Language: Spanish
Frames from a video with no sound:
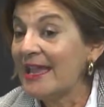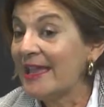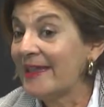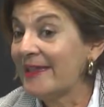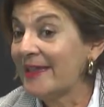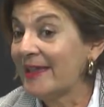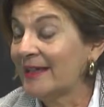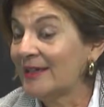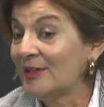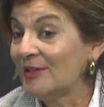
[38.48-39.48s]

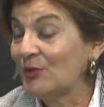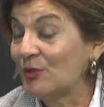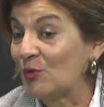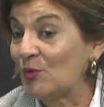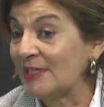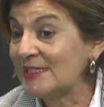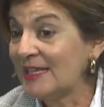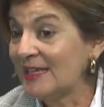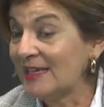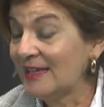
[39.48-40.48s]
Eh, lo que ocurre es
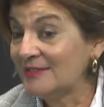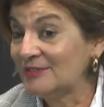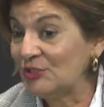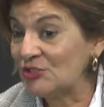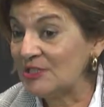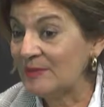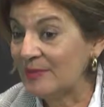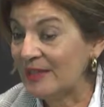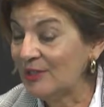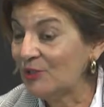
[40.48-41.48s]
que yo
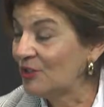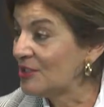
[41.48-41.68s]
siempre digo,